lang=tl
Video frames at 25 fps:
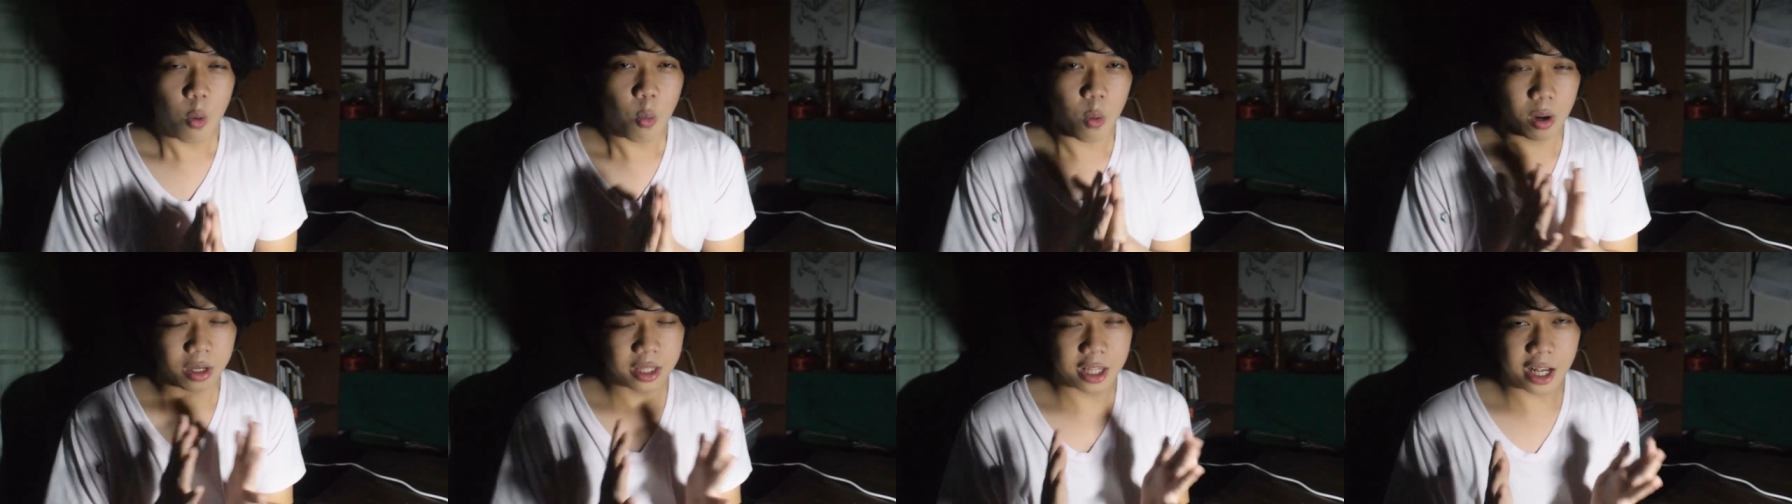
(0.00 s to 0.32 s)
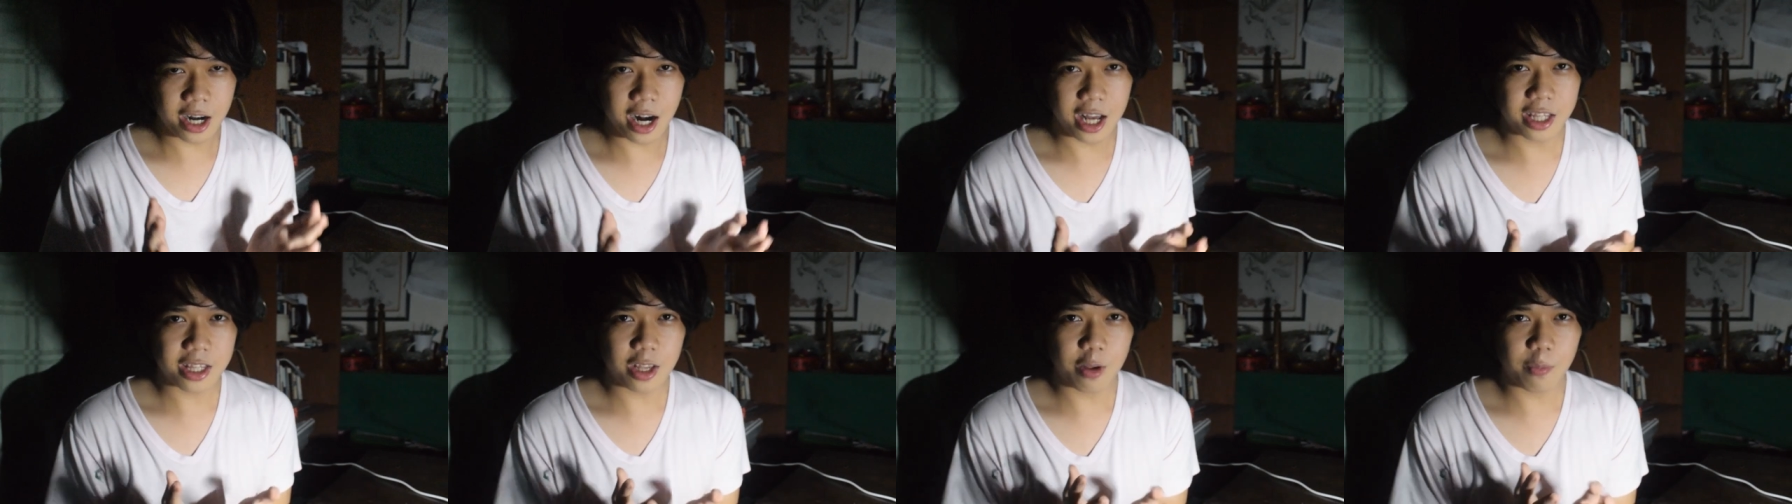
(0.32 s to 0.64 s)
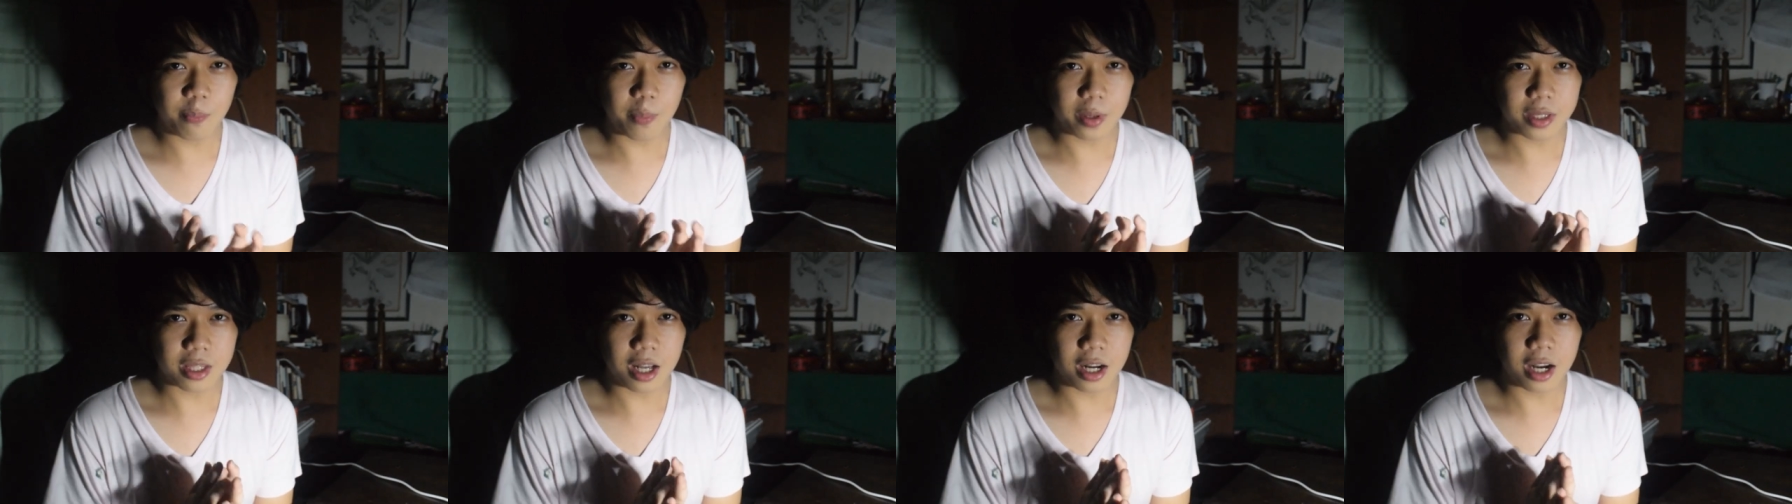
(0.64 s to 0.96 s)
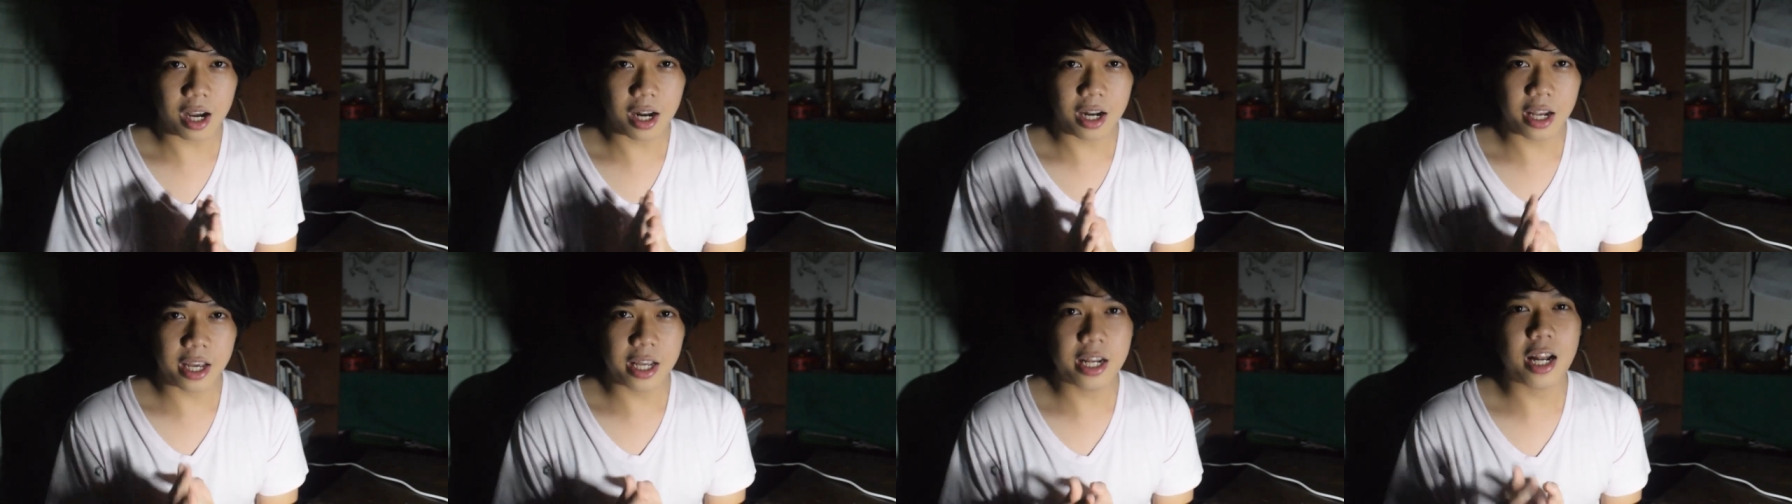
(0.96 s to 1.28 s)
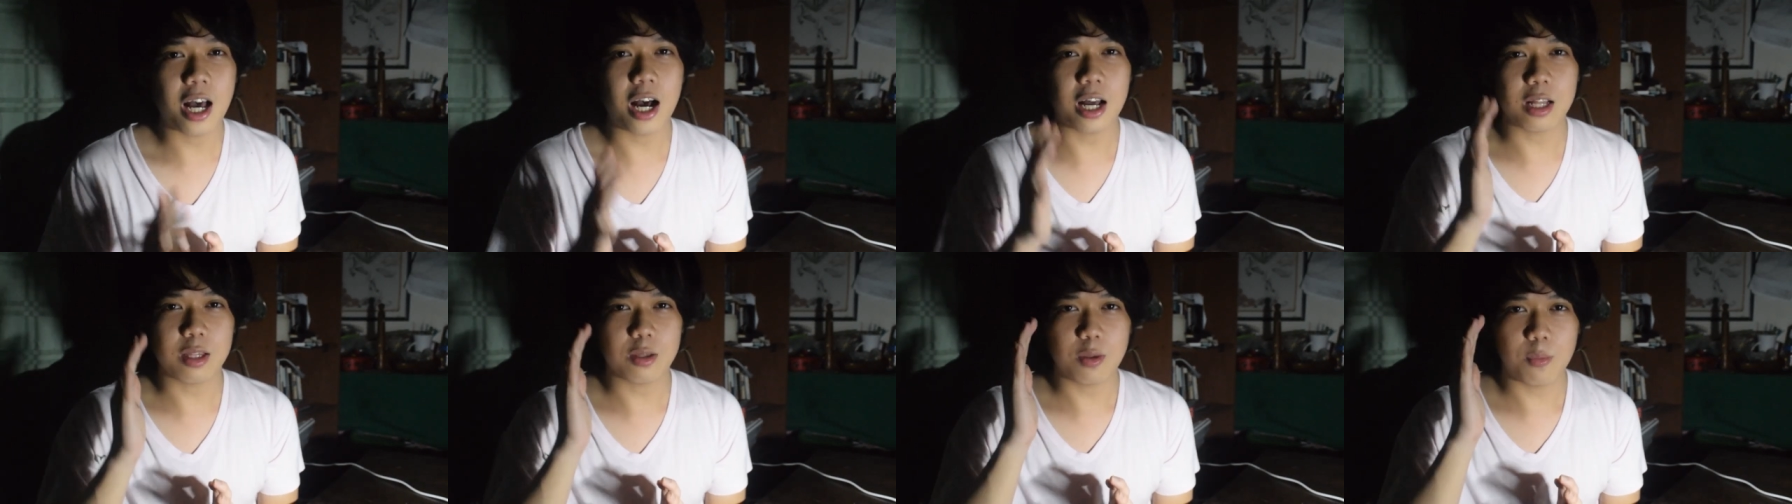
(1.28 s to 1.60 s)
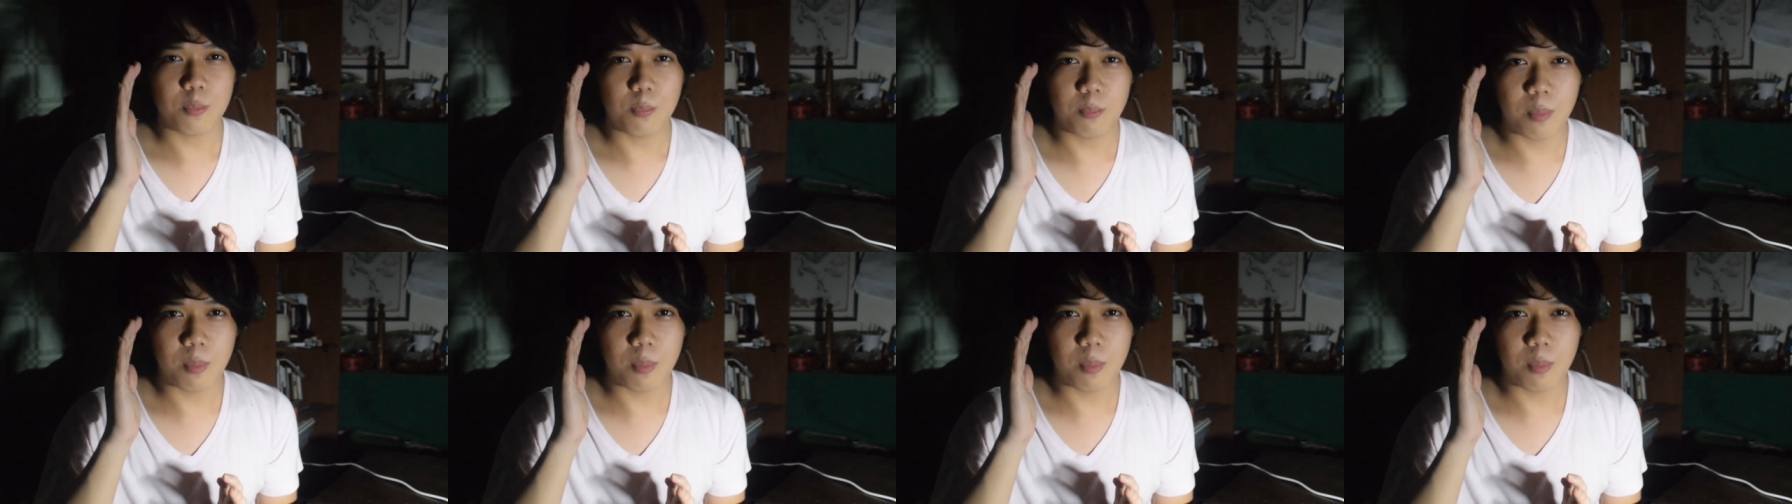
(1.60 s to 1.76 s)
huwag na nating patagalin at